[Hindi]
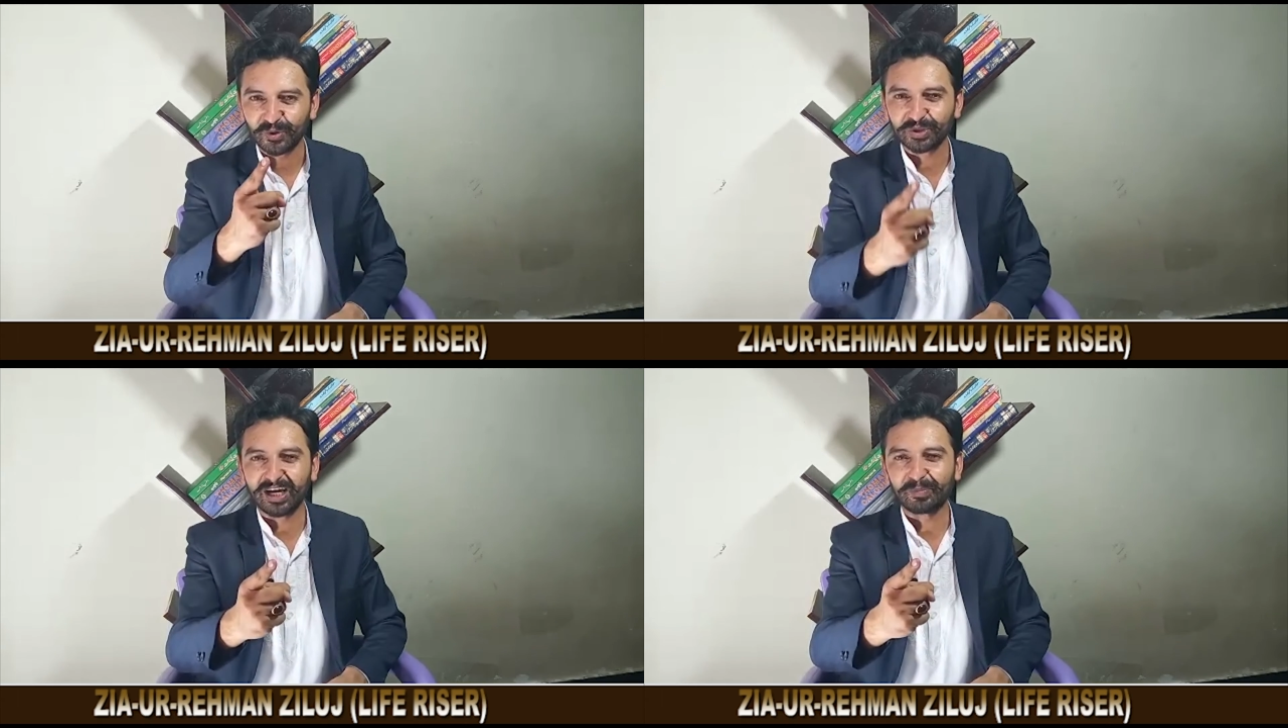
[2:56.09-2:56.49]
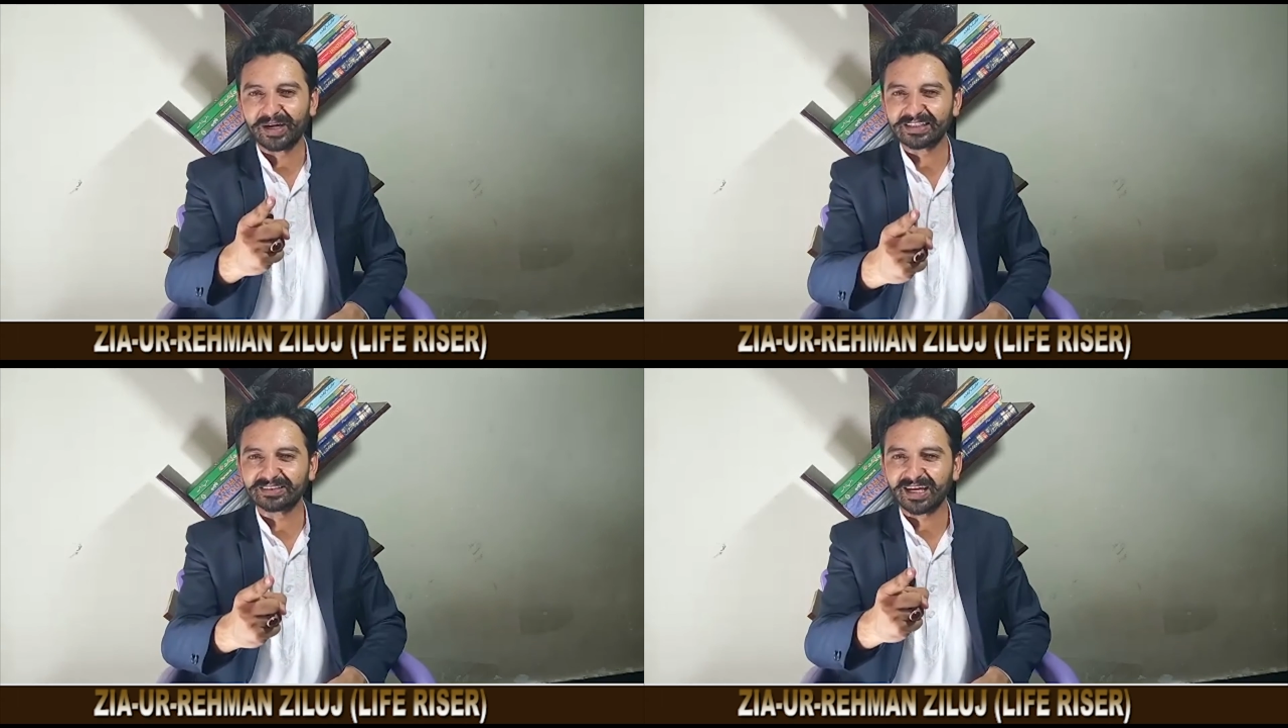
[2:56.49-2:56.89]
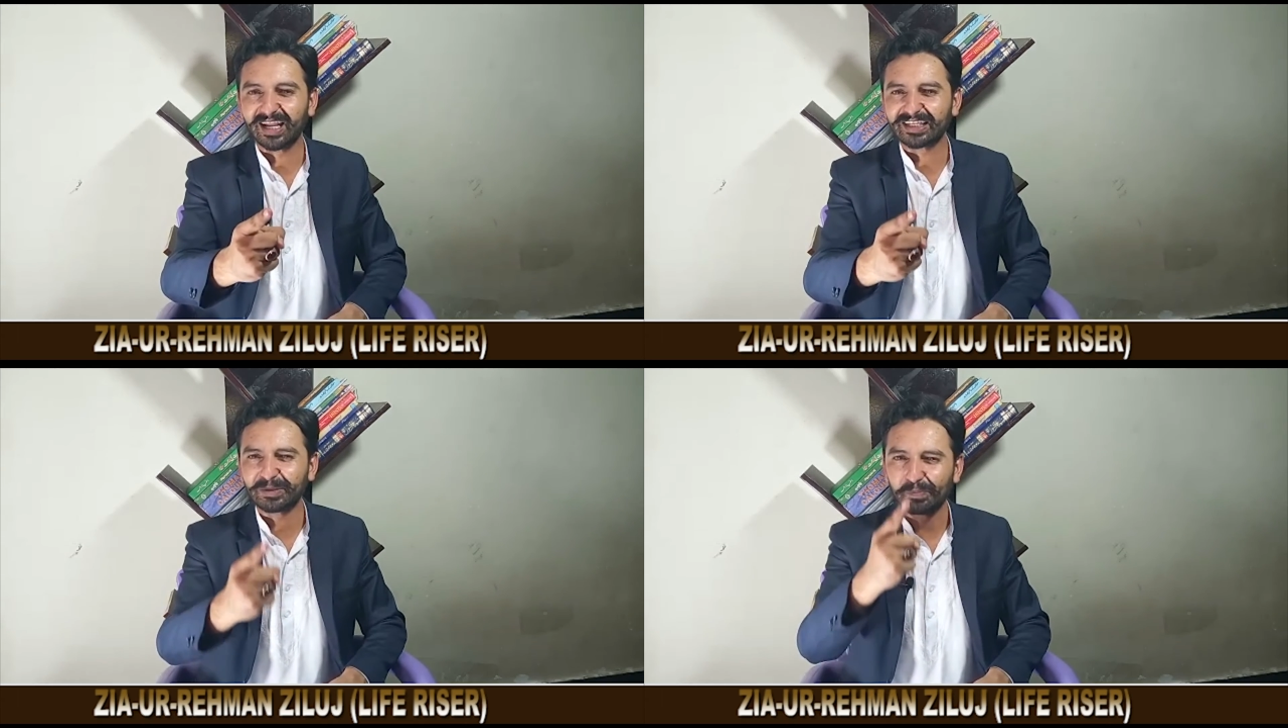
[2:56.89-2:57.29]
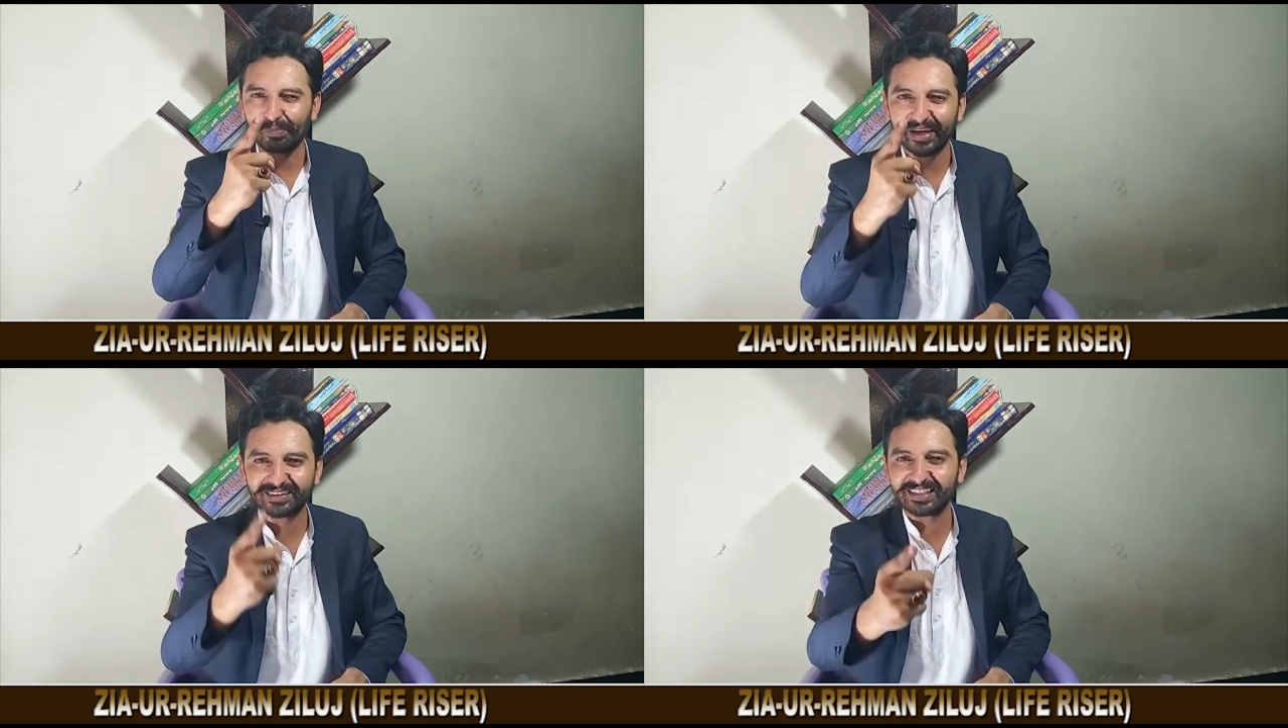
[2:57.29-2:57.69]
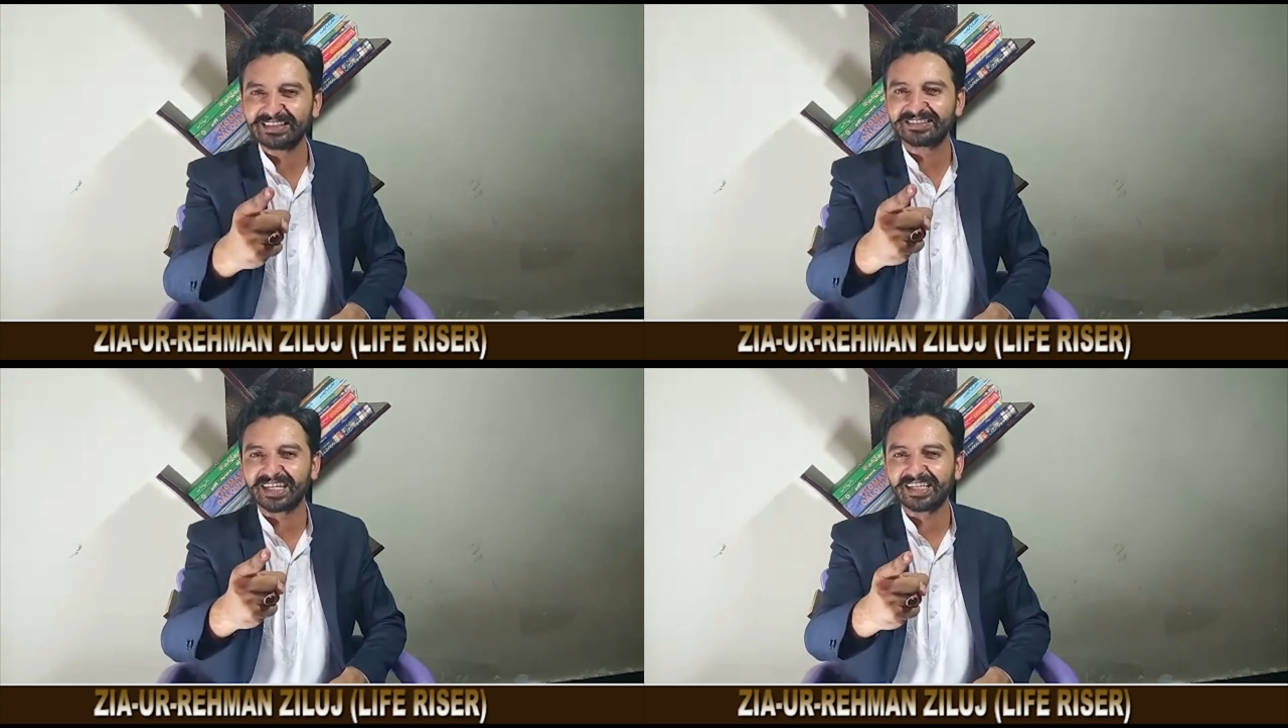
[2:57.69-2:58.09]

खुदा बारी ताला की बेहतरीन